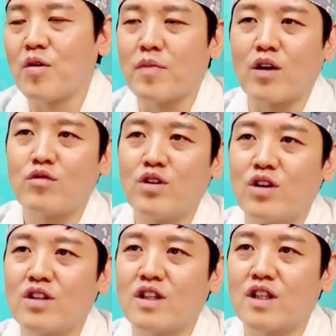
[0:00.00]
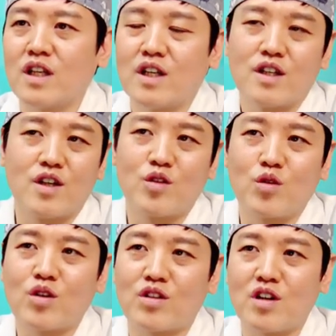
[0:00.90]
바꾸려는 그런
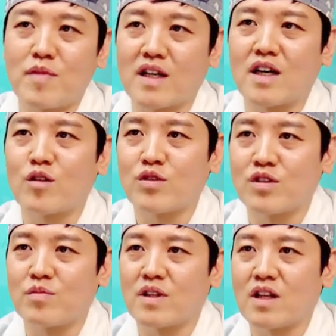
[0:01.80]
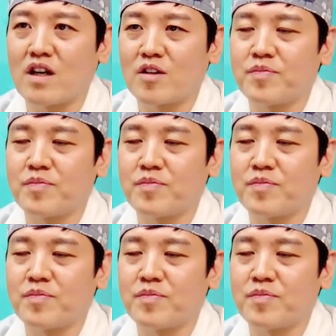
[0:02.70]
노력들을 많이 하고 있습니다.